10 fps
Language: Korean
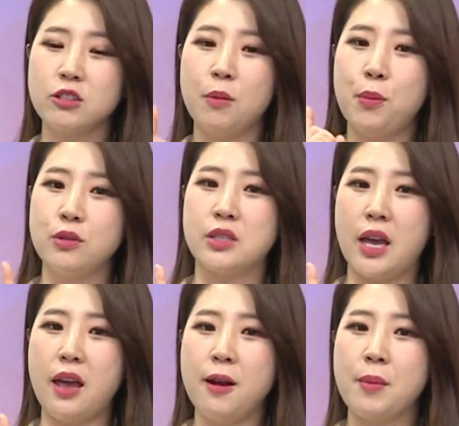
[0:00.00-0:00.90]
첫
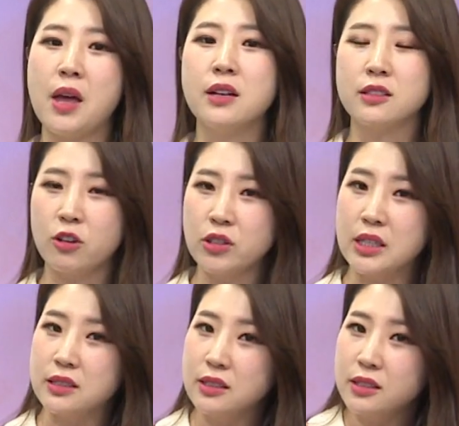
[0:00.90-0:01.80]
번째,
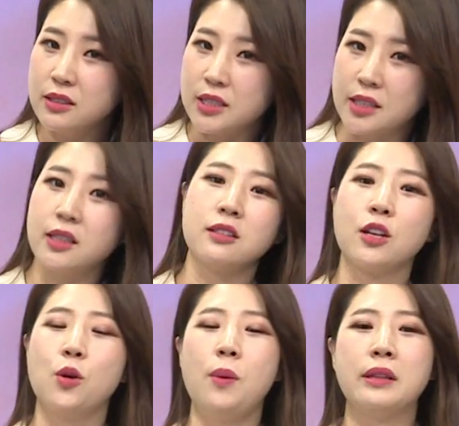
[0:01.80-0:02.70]
그러니까 즉 제
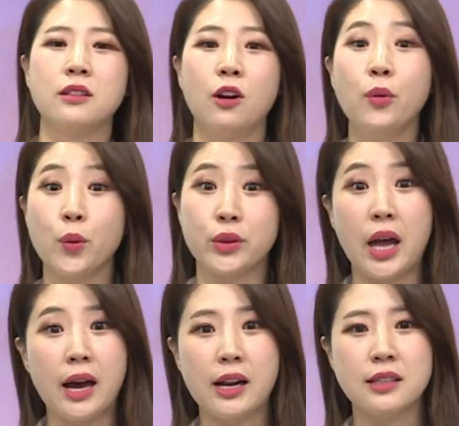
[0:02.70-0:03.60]
상태로 만들어
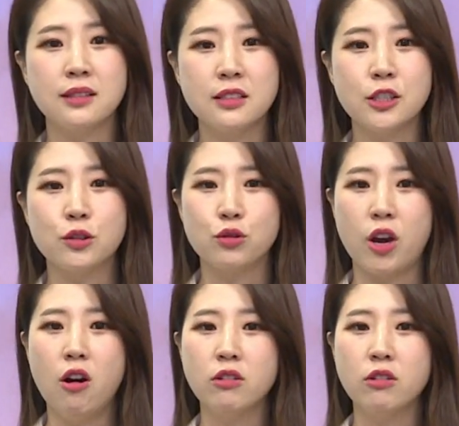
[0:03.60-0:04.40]
놓다라는 뜻이 있고요.